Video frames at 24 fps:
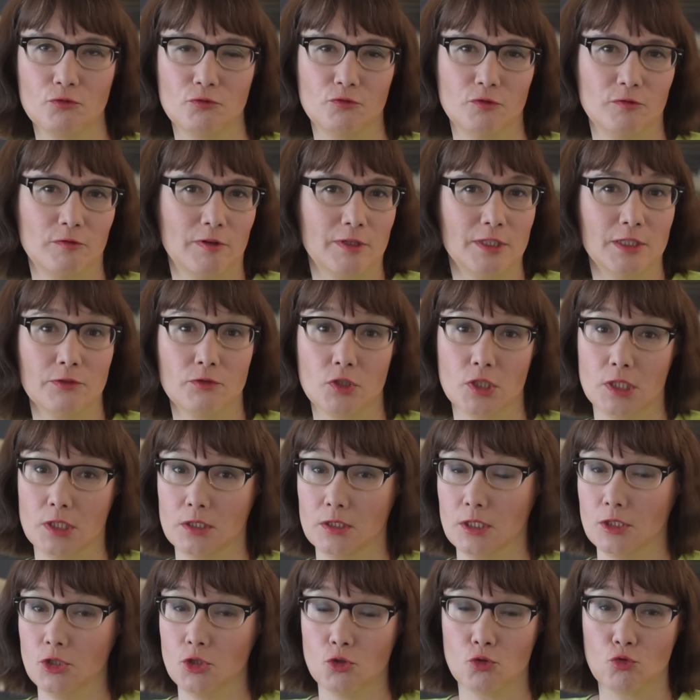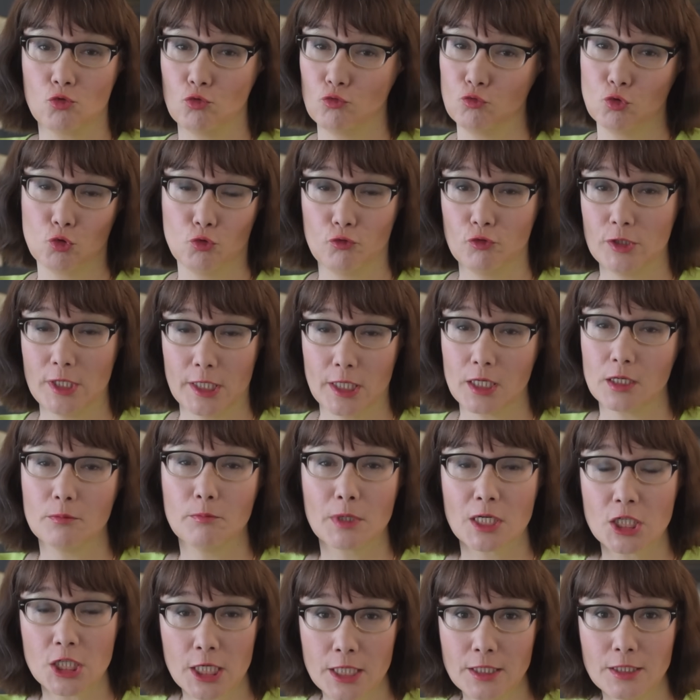выводившая на чистую воду всяких
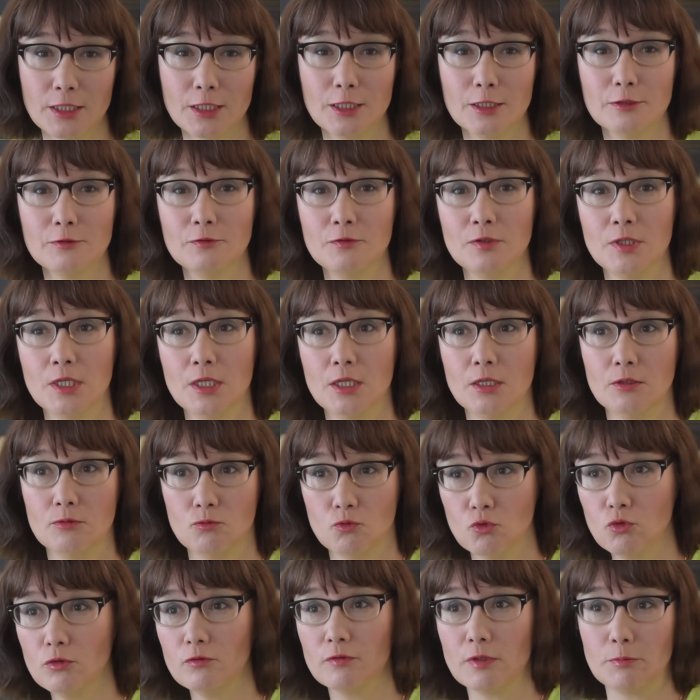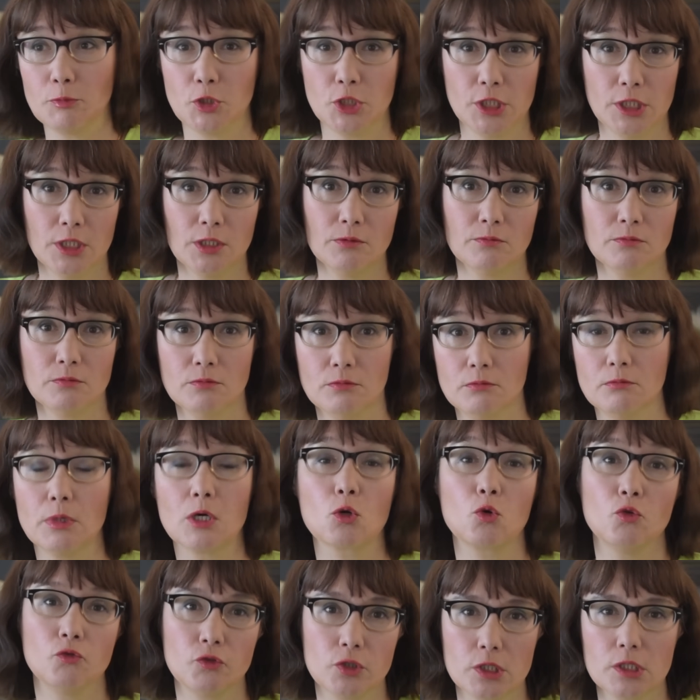мошенников, ну и вообще
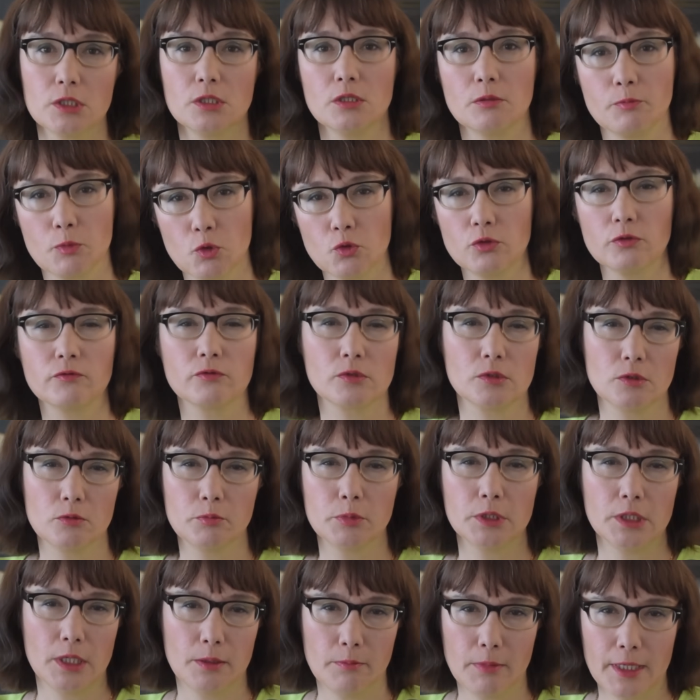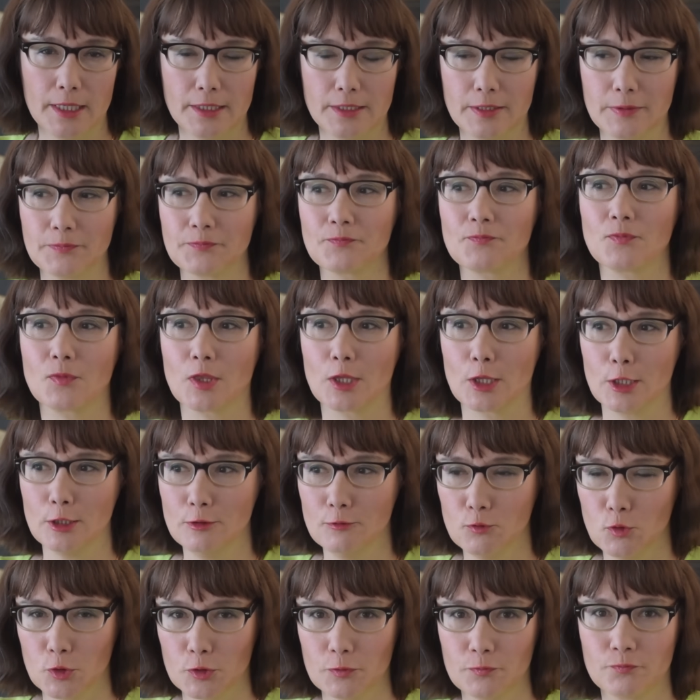боровшаяся против злоупотреблений. Так
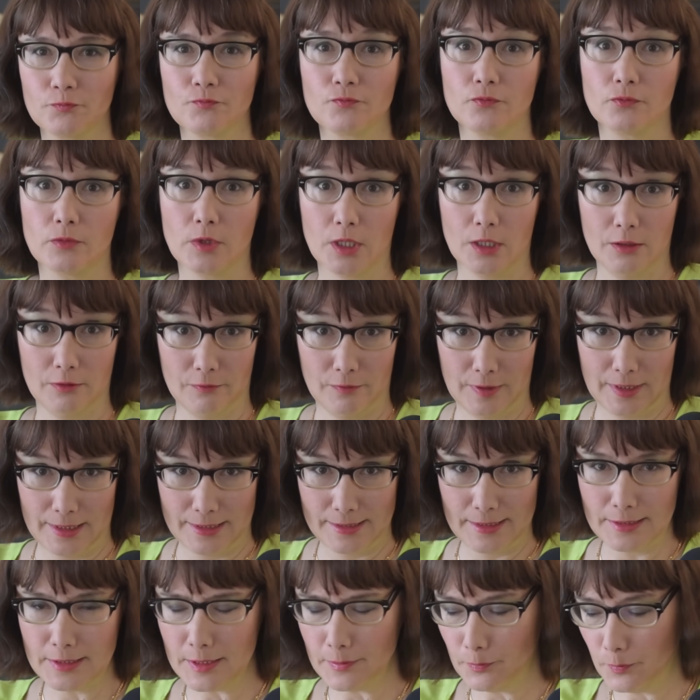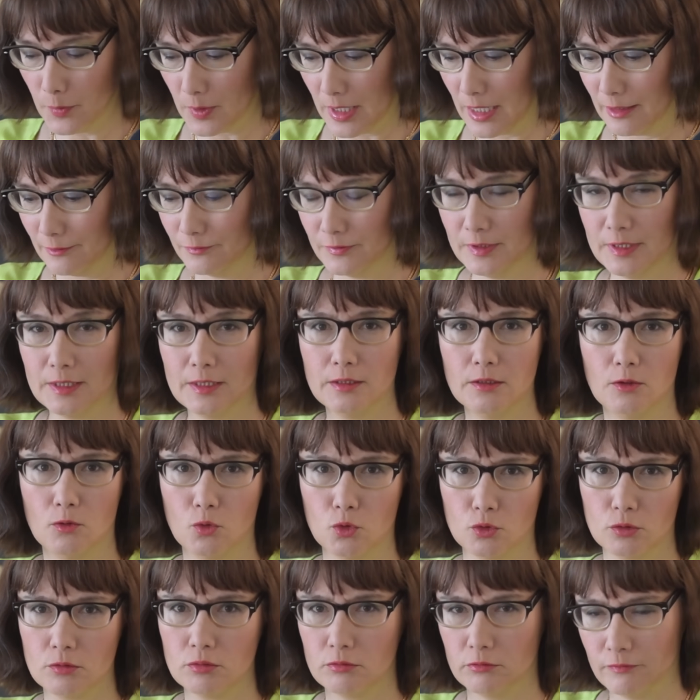вот, в газете «Правда»
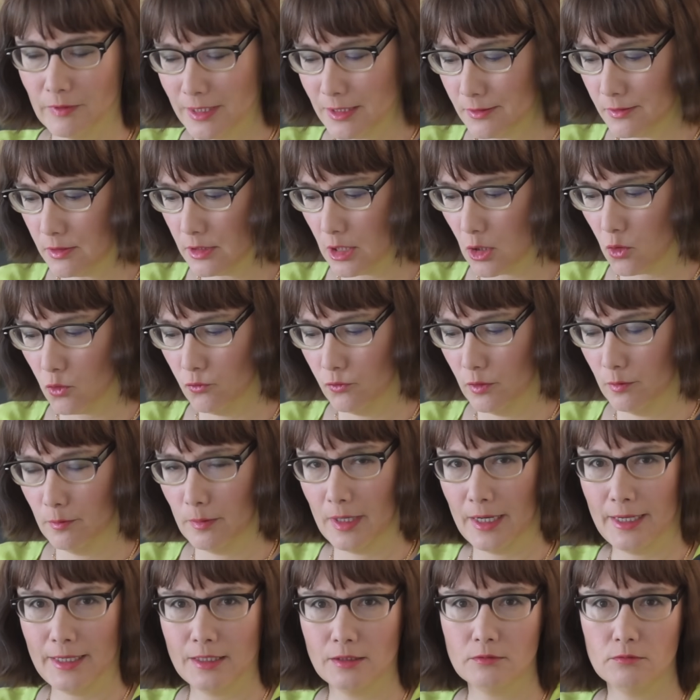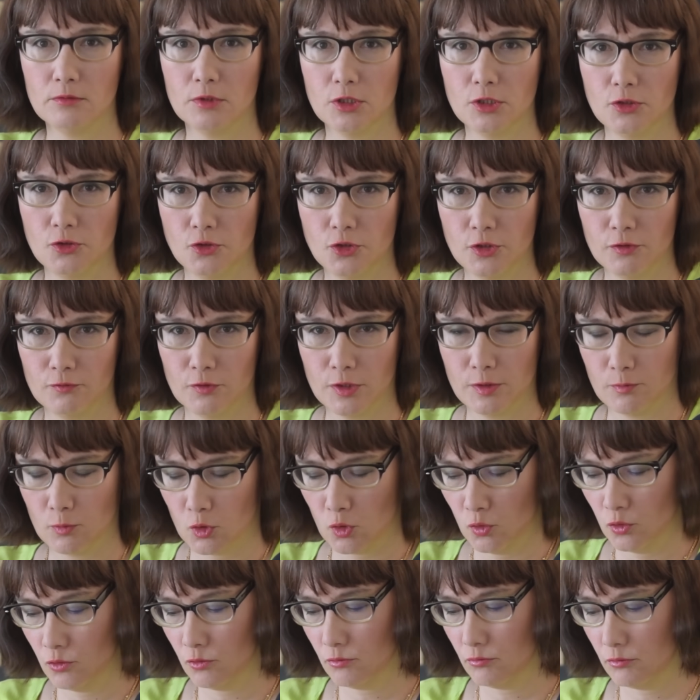от 22 мая
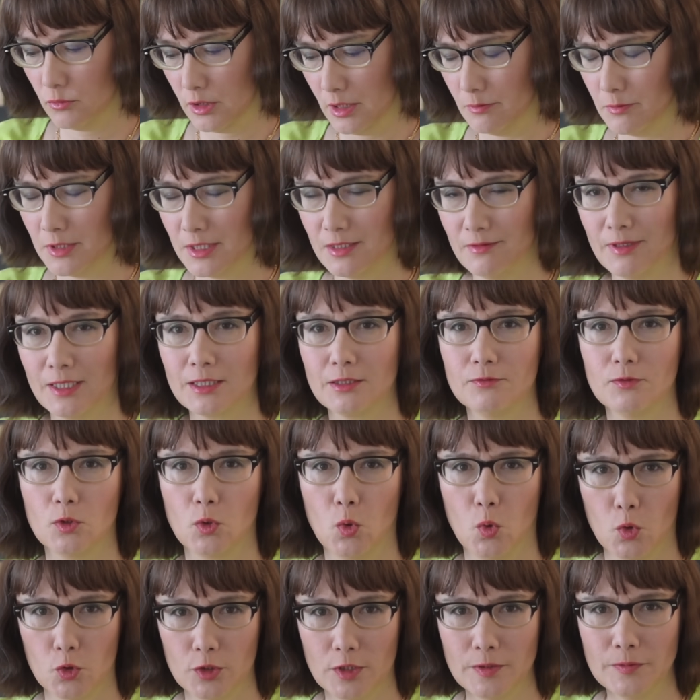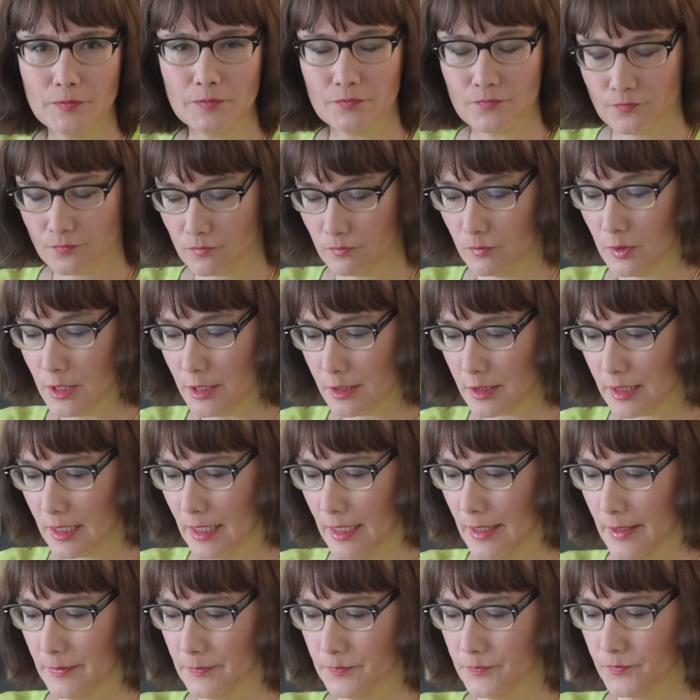1879 года
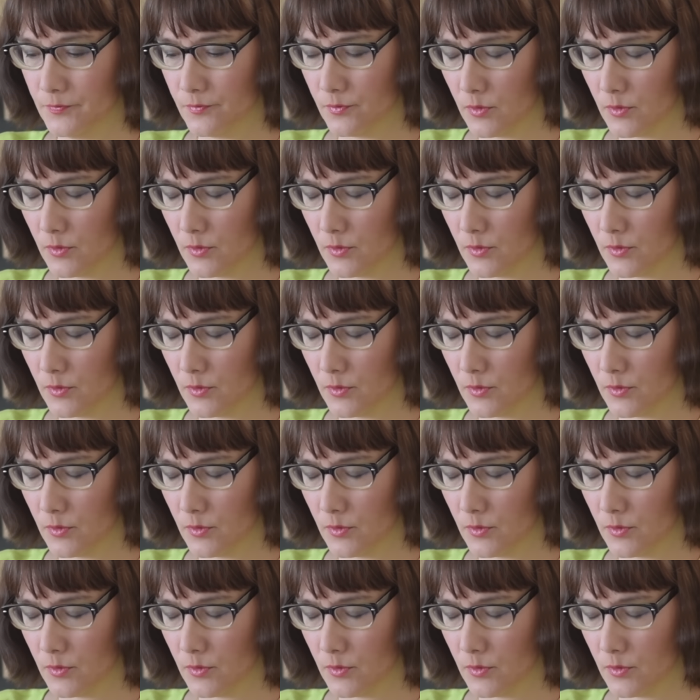писали –